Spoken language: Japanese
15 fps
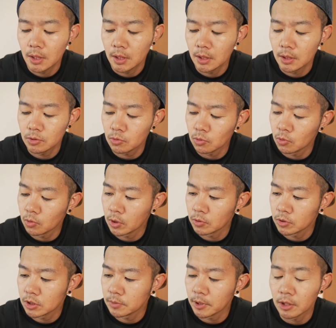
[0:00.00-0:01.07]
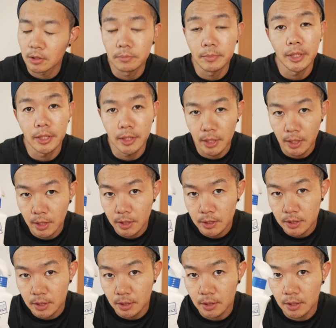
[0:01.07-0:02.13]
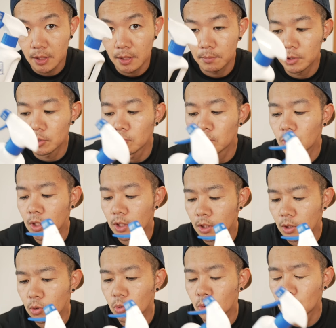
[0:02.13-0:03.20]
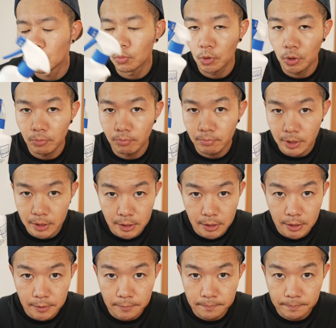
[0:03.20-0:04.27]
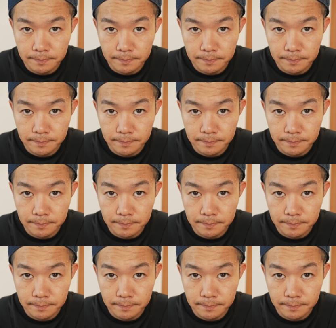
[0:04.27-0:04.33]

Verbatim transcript: えー、ちょっとこれをしばらくメインで使ってみようかなと思います。